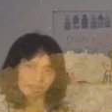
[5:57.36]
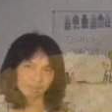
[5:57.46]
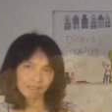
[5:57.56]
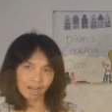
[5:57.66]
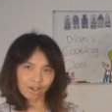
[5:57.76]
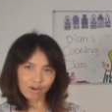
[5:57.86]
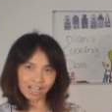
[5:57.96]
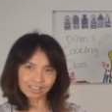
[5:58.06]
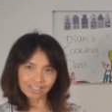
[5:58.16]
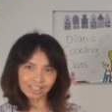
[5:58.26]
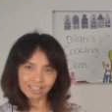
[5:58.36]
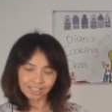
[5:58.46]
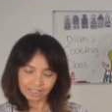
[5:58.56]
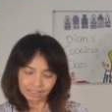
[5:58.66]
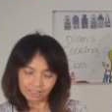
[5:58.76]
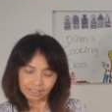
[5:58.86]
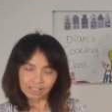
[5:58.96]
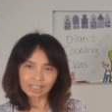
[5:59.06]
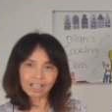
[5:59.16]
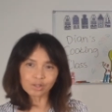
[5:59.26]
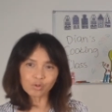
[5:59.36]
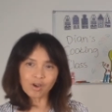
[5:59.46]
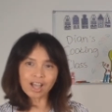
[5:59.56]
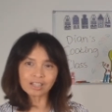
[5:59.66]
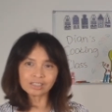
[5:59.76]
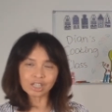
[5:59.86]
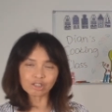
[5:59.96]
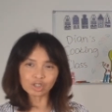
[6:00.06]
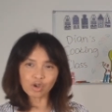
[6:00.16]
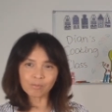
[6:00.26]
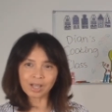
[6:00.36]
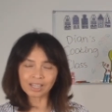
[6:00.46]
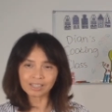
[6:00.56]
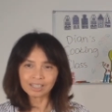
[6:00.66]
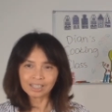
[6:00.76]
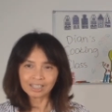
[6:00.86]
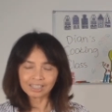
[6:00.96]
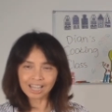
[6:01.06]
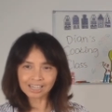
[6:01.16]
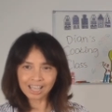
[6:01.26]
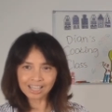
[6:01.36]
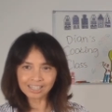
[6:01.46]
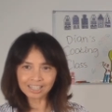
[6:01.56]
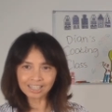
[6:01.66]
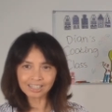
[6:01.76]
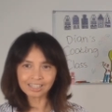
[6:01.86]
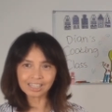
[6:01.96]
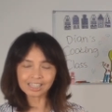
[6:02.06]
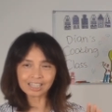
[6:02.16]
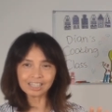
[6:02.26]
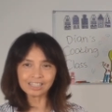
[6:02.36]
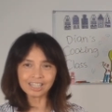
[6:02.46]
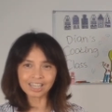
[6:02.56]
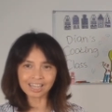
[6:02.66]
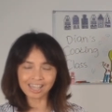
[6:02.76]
Setelah wangi, kita tuang saus tomat dan air, kita didihkan